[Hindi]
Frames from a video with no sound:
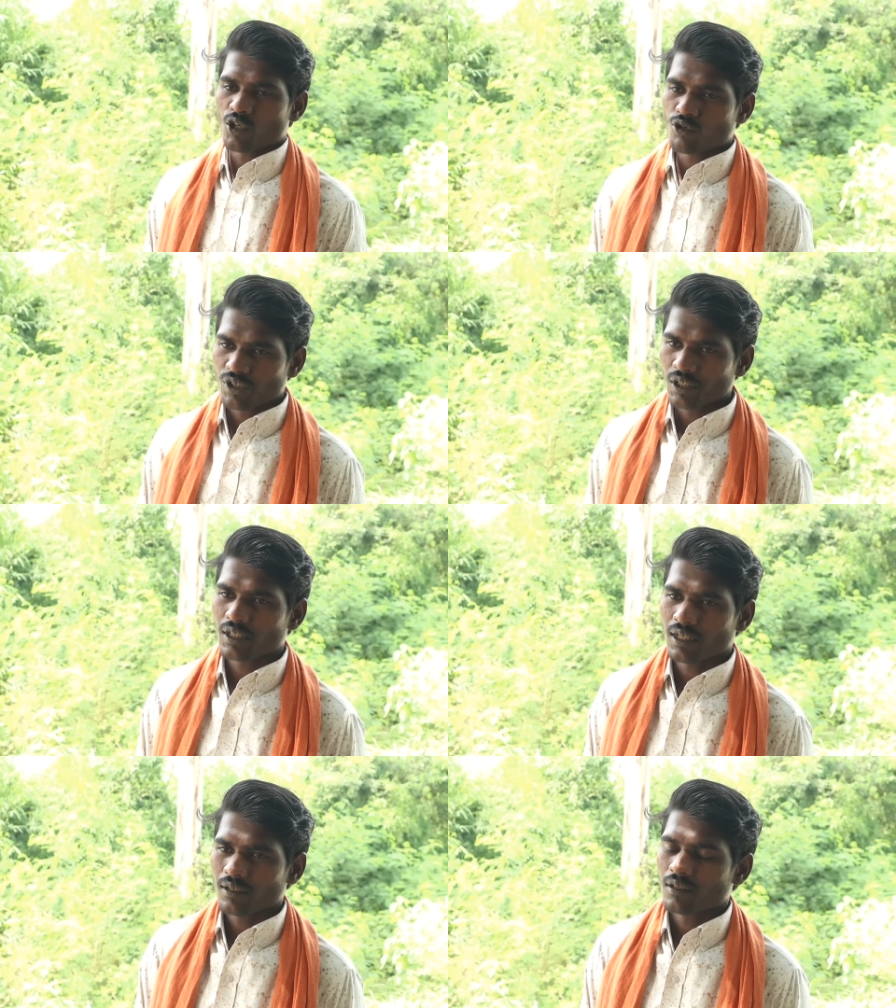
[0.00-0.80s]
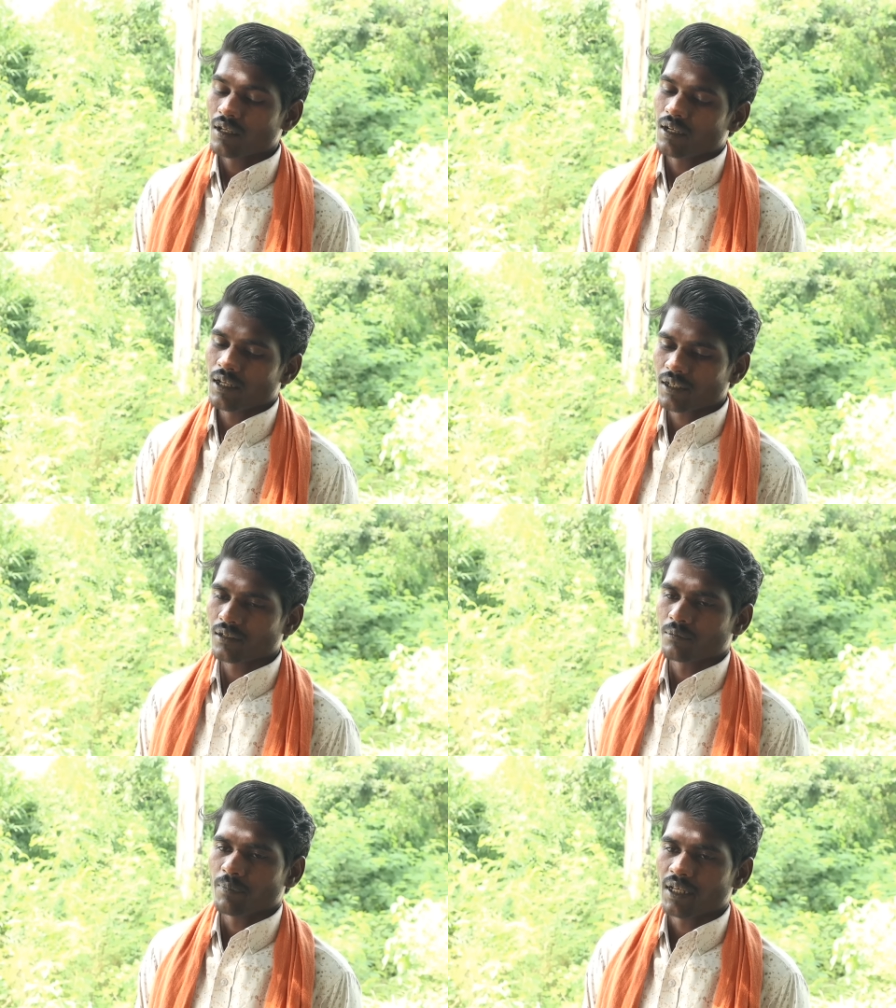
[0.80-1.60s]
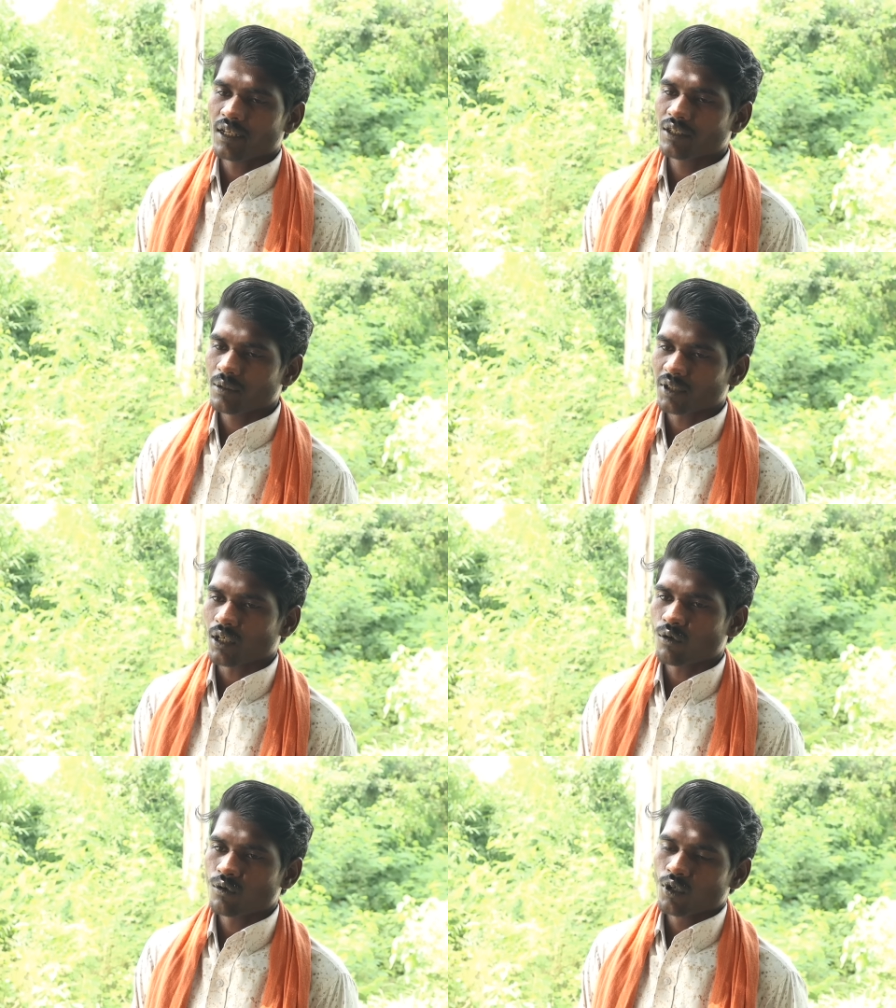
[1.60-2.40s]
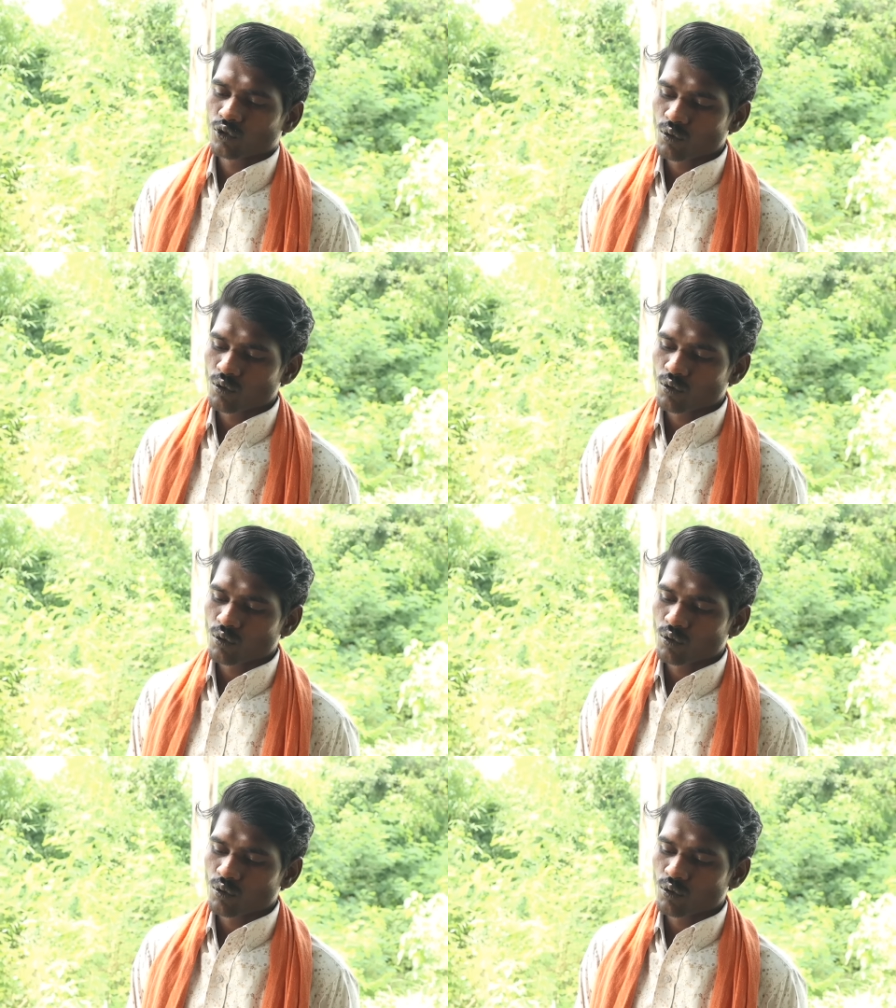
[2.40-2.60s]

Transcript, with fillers: चलो ठीक है लेकिन पहले ये बताओ